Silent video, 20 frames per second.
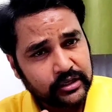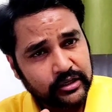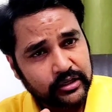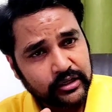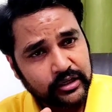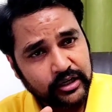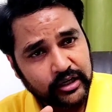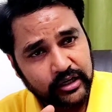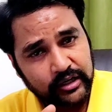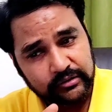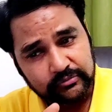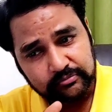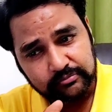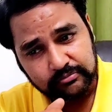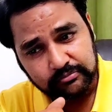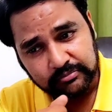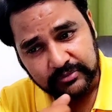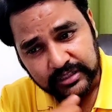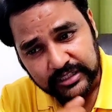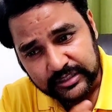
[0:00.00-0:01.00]

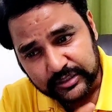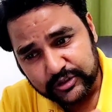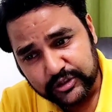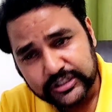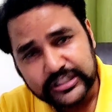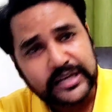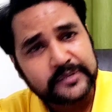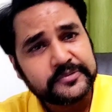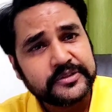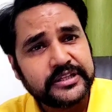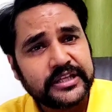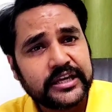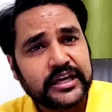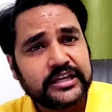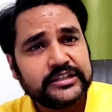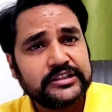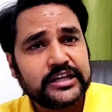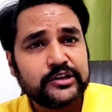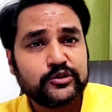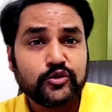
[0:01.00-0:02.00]
इस हिसाब से देखा
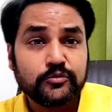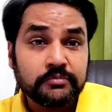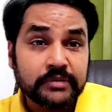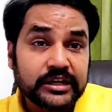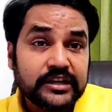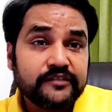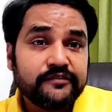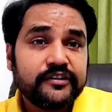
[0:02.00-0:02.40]
जाए तो मेरी